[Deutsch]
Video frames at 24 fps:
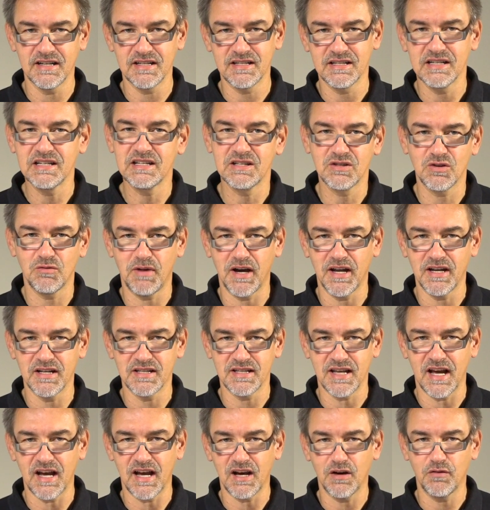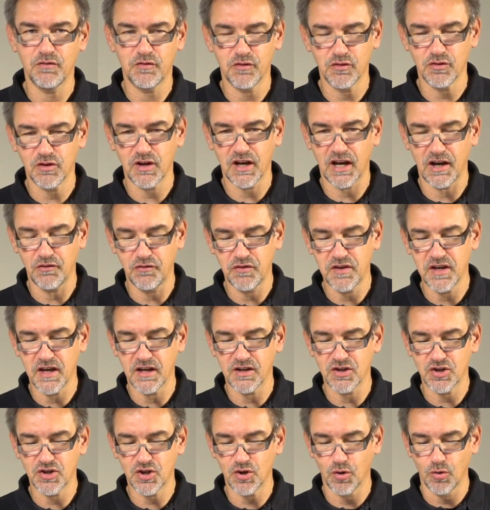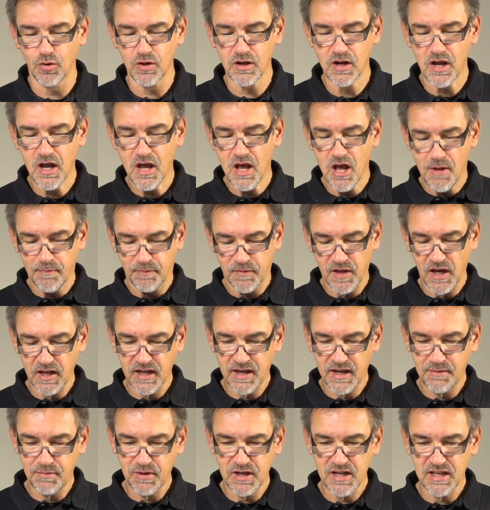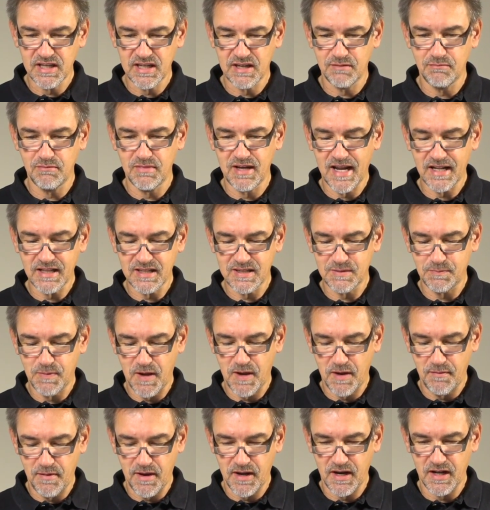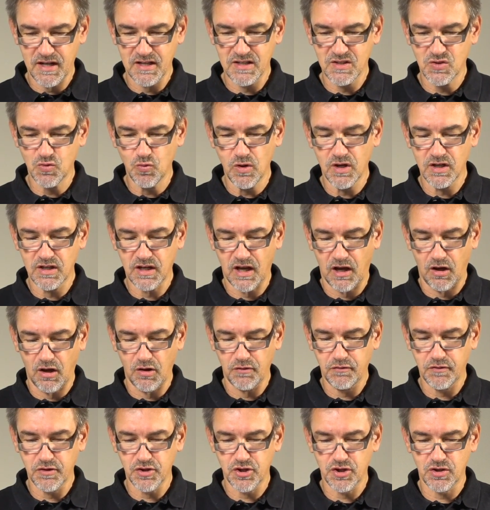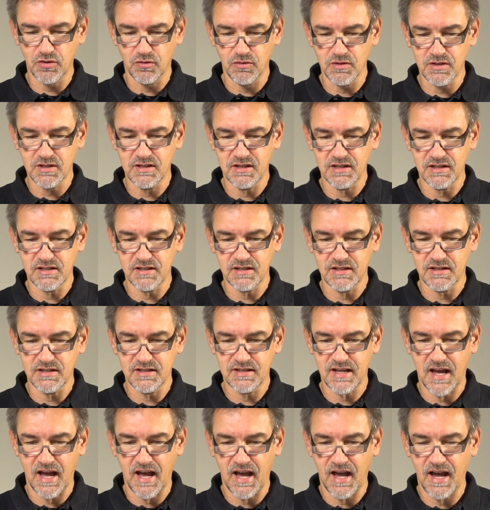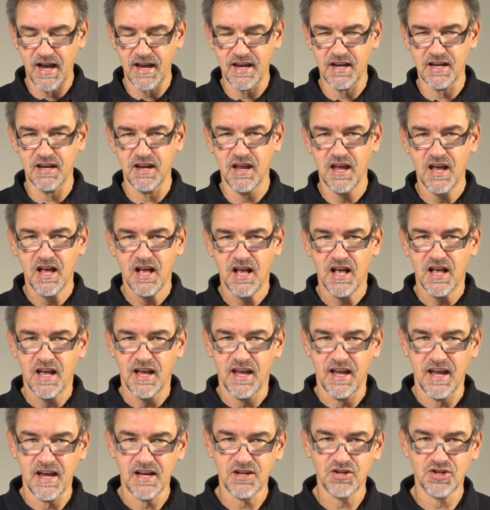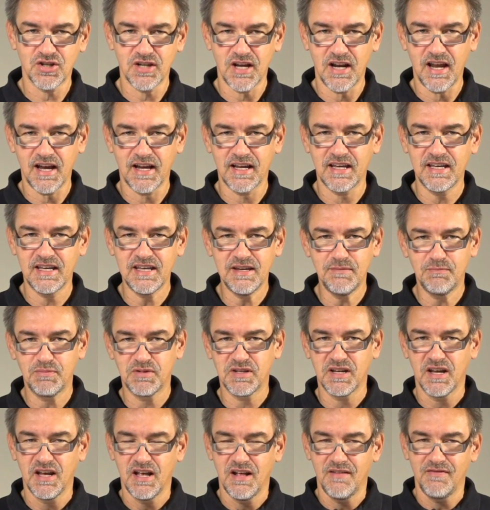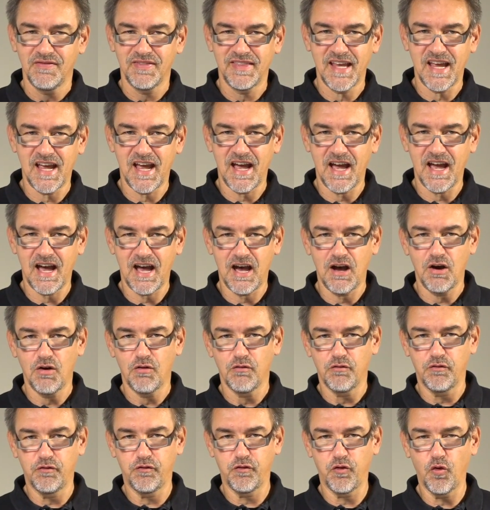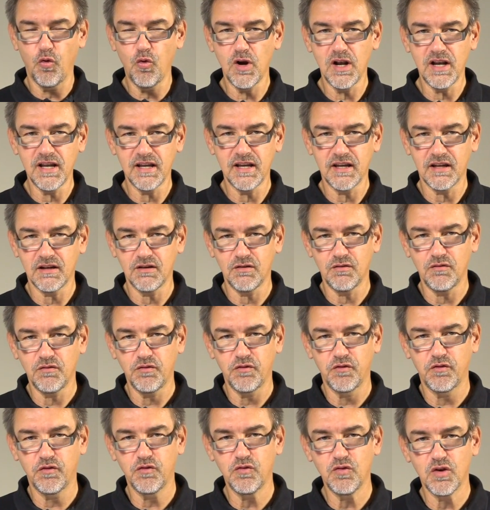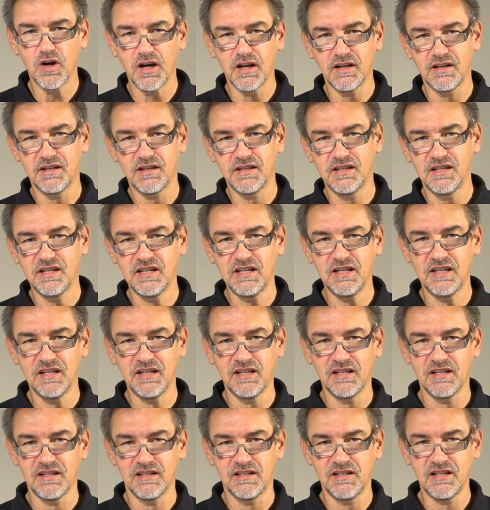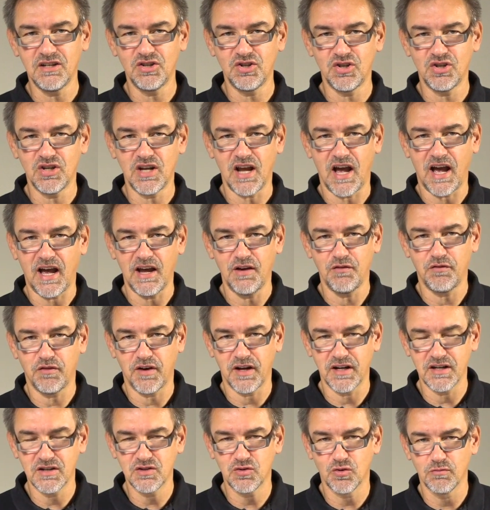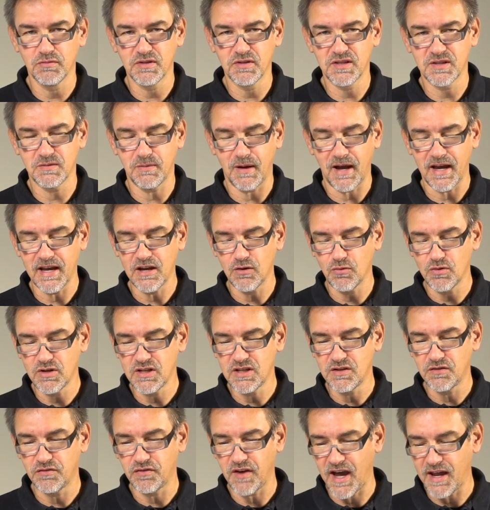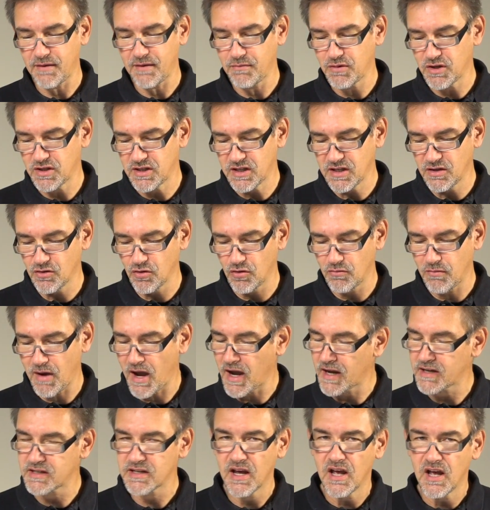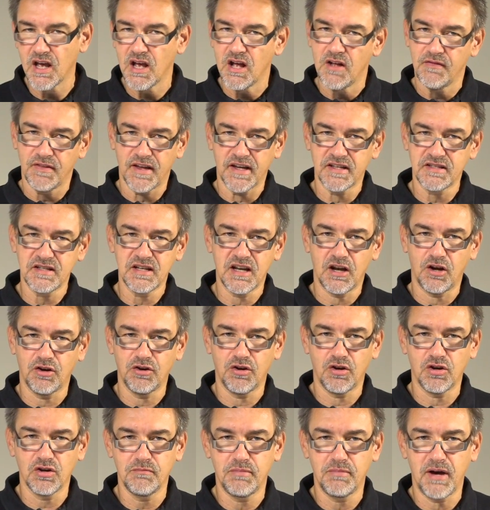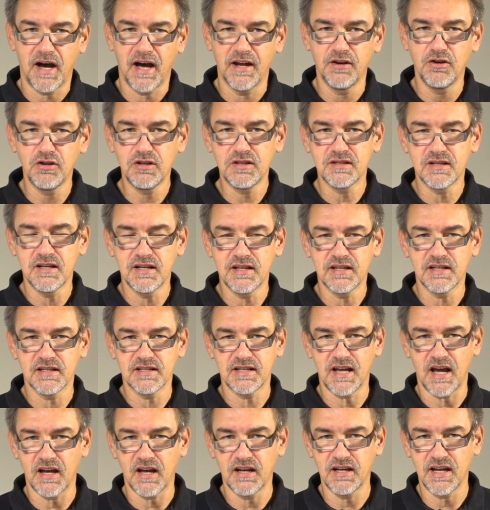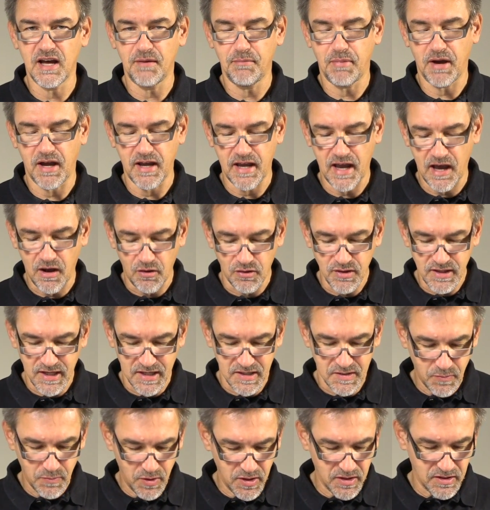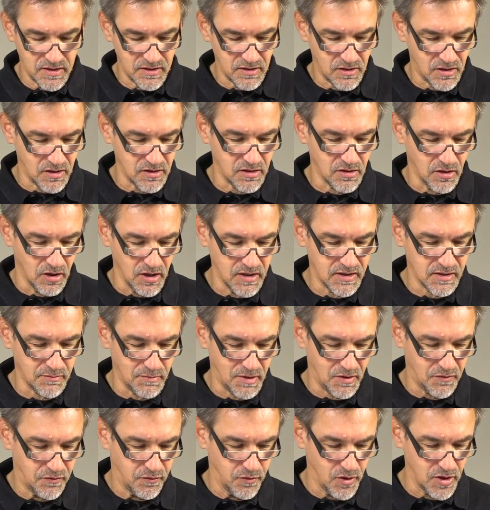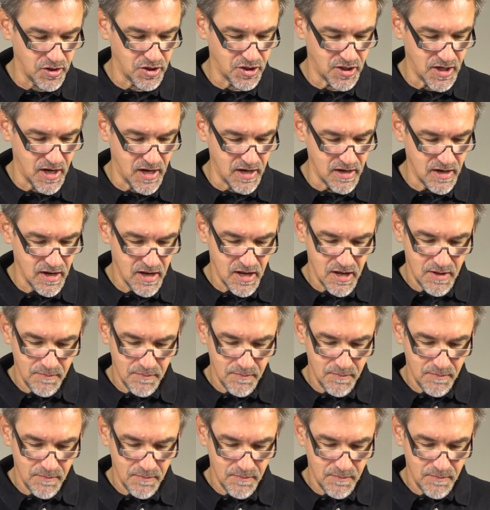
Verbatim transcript: ist nicht so meine Sache, fotografieren schon. Ja, da bin ich im Netz bei meiner Suche drauf gestoßen, dass es da einen Hersteller gibt, der Folien für die DJI Phantom 2 und die Fernbedienung macht. Da sind auch noch ein paar nützliche Sachen dabei. Ja, und das möchte ich euch heute mal vorstellen.